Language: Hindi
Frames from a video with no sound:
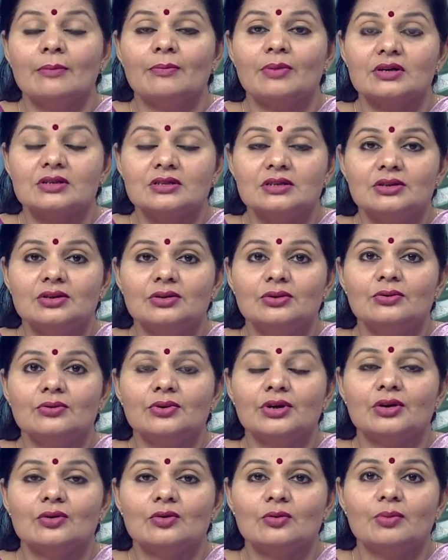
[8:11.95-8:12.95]

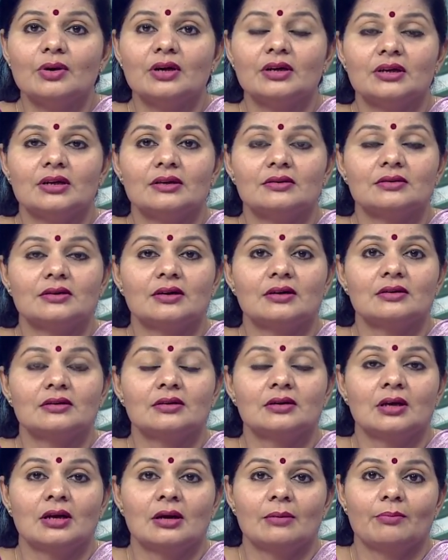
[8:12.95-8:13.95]
परिस्थितियों के ऊपर
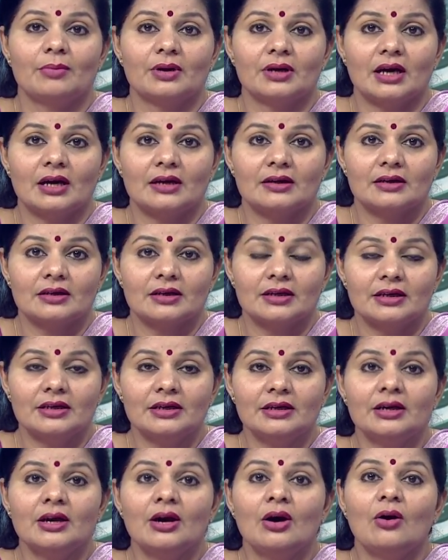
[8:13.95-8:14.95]
नियंत्रण बनाए
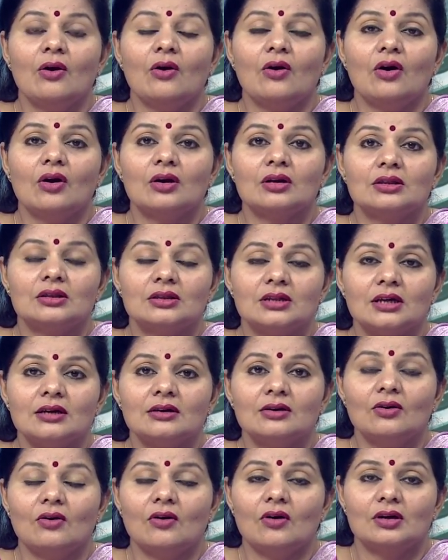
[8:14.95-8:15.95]
रखे और
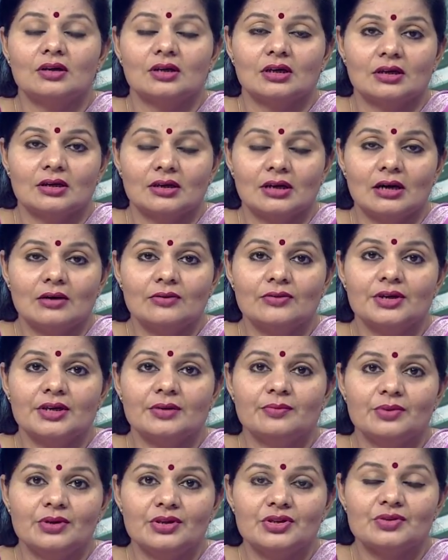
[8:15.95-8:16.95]
तर्क और टकराव
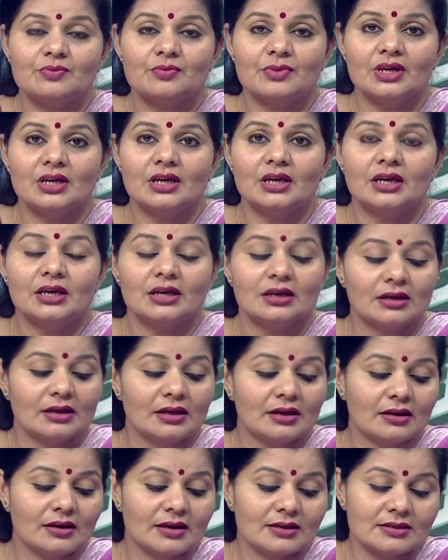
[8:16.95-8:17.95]
के बीच में एक
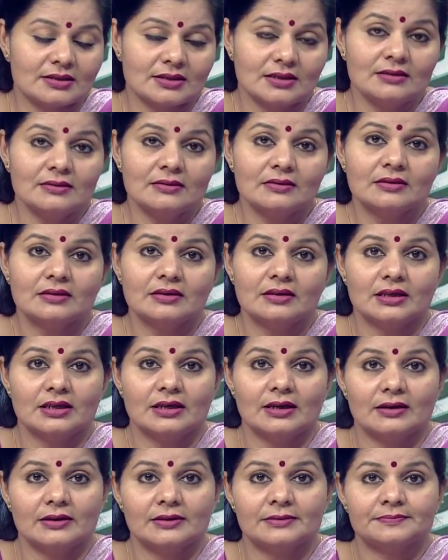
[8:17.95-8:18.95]
नया रास्ता
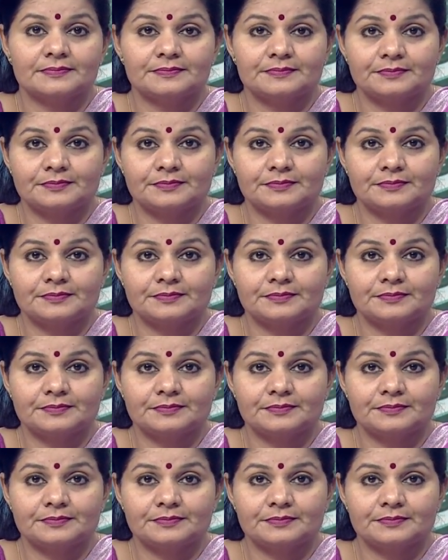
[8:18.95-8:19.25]
निकालें